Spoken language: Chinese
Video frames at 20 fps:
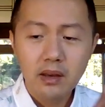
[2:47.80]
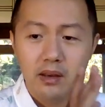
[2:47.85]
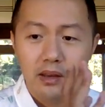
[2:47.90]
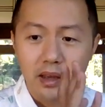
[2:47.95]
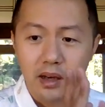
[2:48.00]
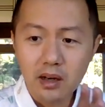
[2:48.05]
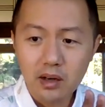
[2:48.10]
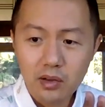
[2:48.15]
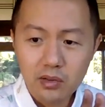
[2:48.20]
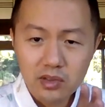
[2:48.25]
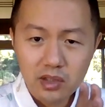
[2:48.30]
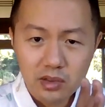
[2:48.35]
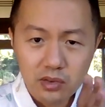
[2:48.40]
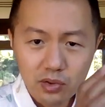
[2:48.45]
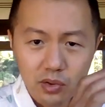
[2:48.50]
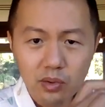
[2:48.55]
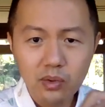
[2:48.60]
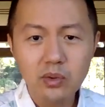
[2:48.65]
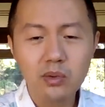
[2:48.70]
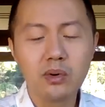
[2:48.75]
然后这个
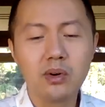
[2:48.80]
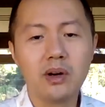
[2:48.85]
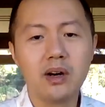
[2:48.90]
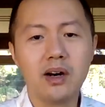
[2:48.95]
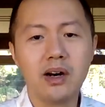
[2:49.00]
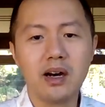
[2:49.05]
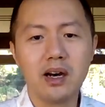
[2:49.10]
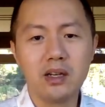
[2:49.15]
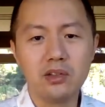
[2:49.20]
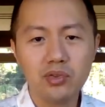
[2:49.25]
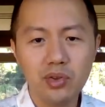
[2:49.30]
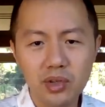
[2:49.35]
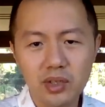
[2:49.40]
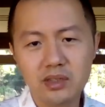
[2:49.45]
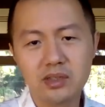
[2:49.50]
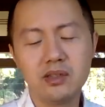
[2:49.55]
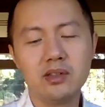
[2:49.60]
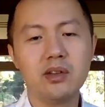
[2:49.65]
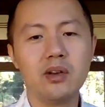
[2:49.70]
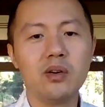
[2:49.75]
中国啊，确
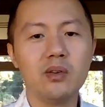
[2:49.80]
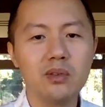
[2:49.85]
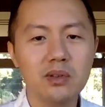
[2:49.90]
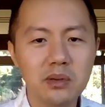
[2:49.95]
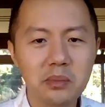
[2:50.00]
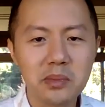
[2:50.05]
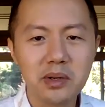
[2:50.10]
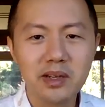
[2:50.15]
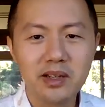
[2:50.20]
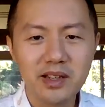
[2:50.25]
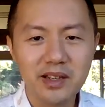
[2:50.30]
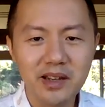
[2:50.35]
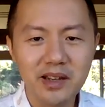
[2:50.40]
实有这么一